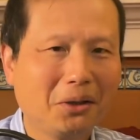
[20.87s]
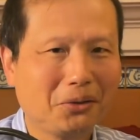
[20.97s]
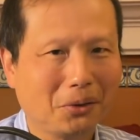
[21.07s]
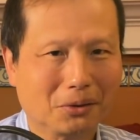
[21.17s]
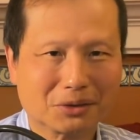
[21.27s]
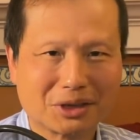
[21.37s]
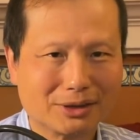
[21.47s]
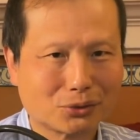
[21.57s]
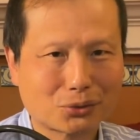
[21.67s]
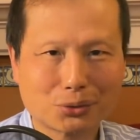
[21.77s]
涌
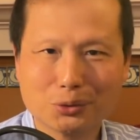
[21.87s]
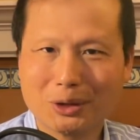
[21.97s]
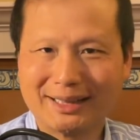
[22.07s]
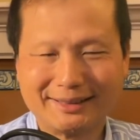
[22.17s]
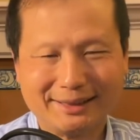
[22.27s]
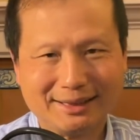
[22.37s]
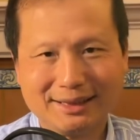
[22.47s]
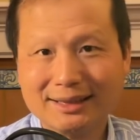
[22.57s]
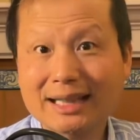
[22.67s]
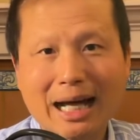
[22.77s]
现出了
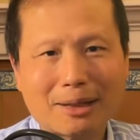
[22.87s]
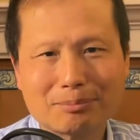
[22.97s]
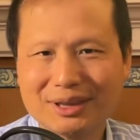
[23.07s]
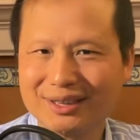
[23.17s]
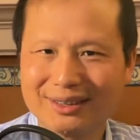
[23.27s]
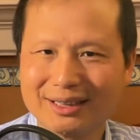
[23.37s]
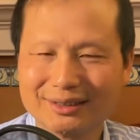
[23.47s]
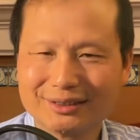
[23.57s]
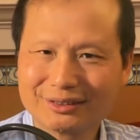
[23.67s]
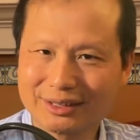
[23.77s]
一大批的
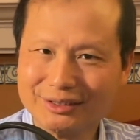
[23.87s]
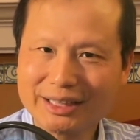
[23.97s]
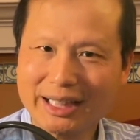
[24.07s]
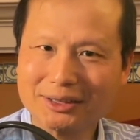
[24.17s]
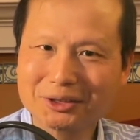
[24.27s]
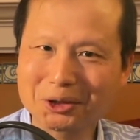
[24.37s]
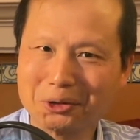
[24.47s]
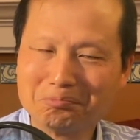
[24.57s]
神枪手。